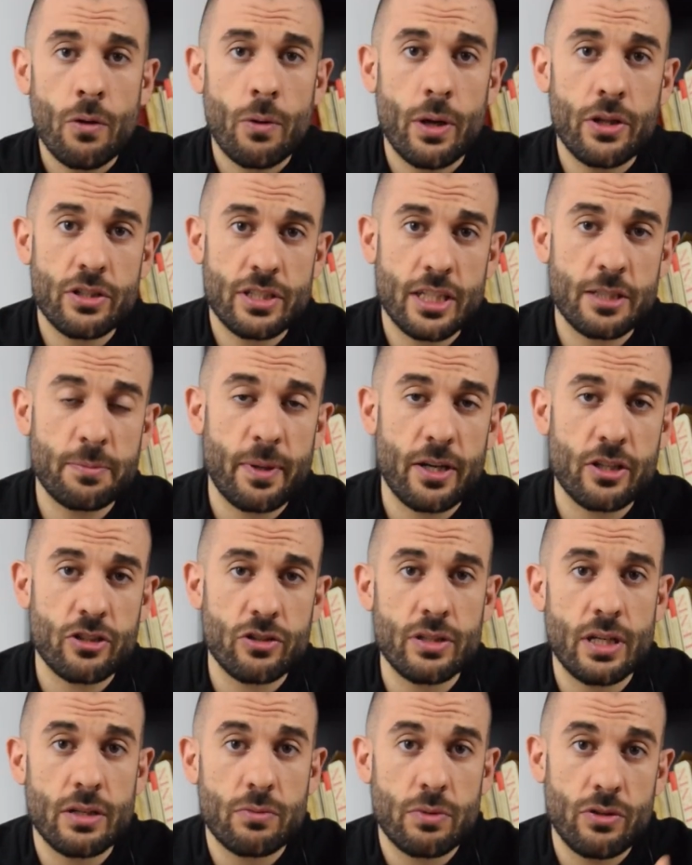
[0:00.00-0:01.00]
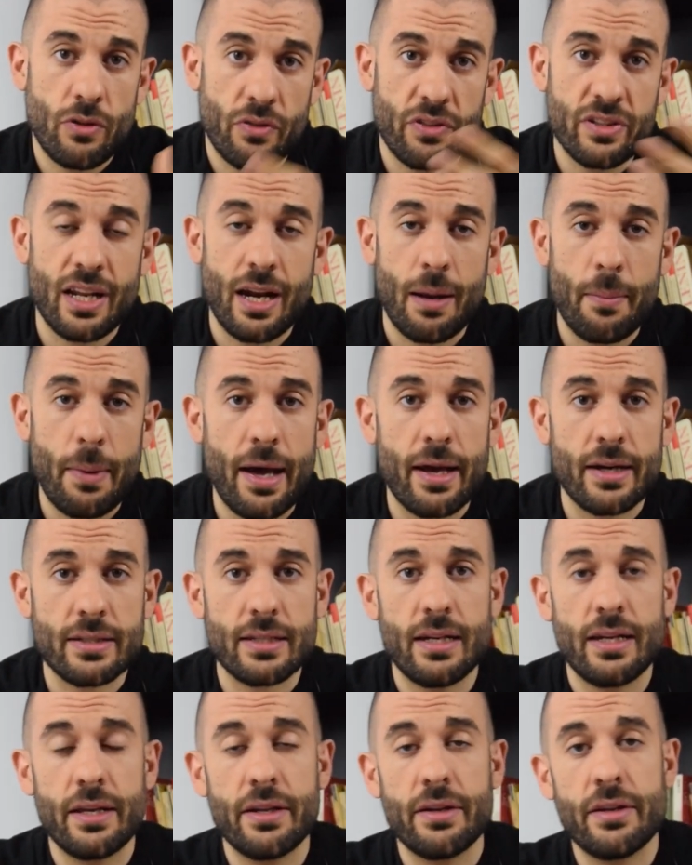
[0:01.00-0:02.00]
Cuando esas personas, cuando citan a Marx,
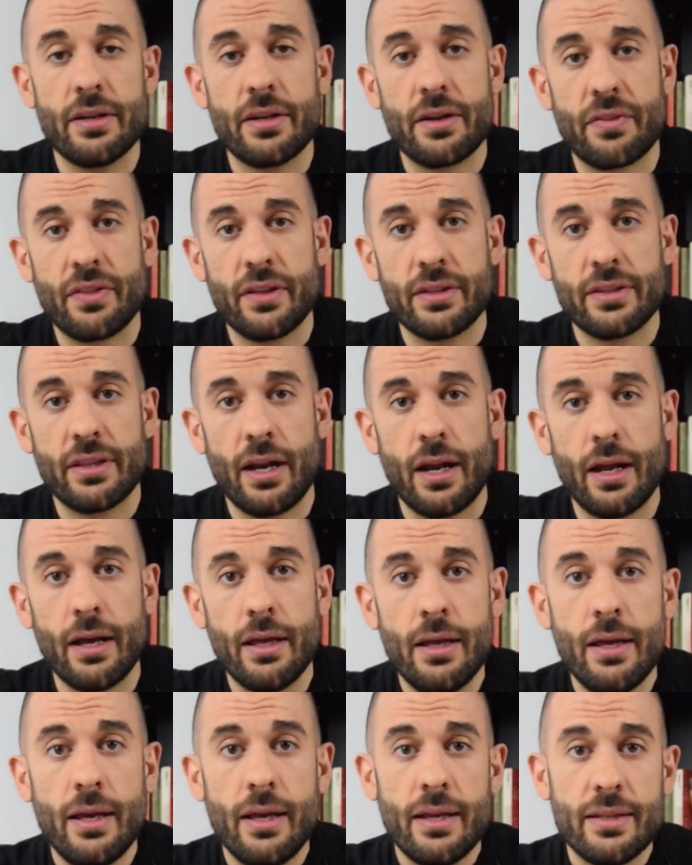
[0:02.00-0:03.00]
a Lenin, etcétera,